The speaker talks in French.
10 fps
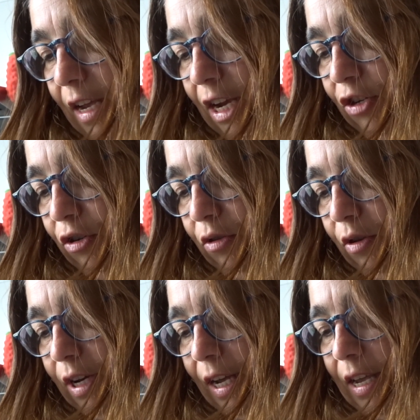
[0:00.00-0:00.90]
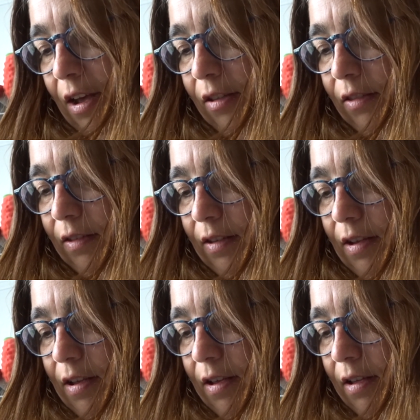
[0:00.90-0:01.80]
et jus de griotte
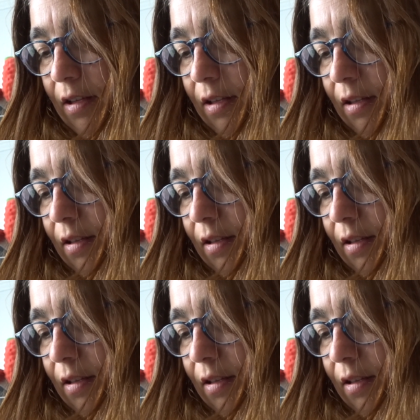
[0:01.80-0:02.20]
euh,